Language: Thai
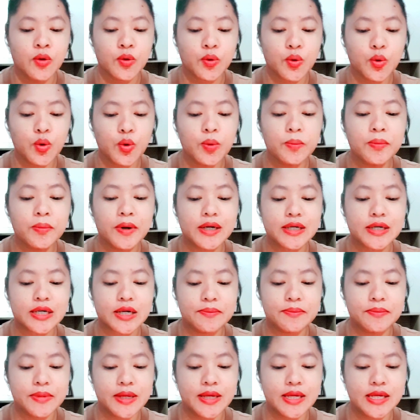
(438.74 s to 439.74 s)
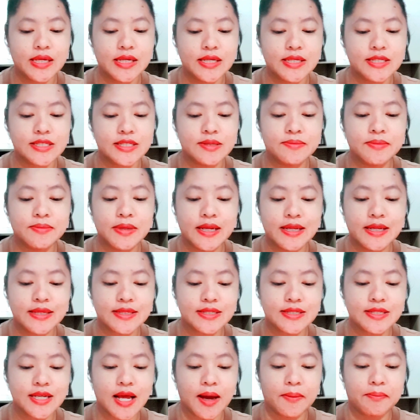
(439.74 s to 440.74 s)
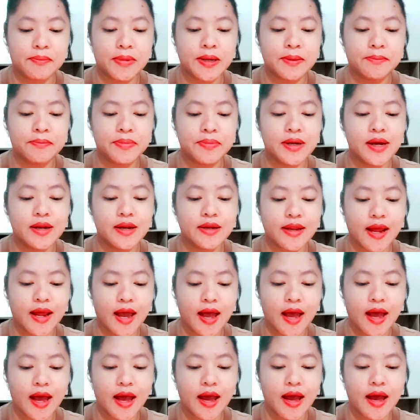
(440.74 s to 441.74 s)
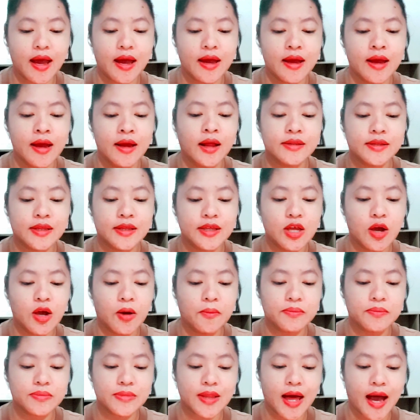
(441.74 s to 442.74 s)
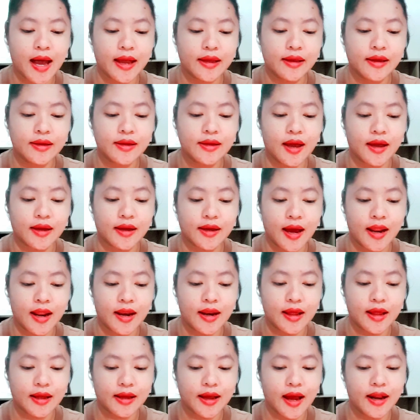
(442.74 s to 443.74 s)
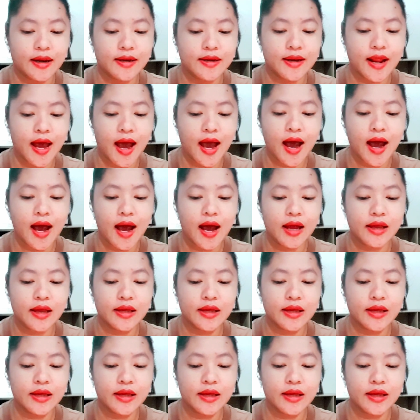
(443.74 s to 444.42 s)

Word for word: คู่บารมีจะมีลักษณะเป็นเพื่อนแท้ที่ยอมตายให้แก่กันและกันได้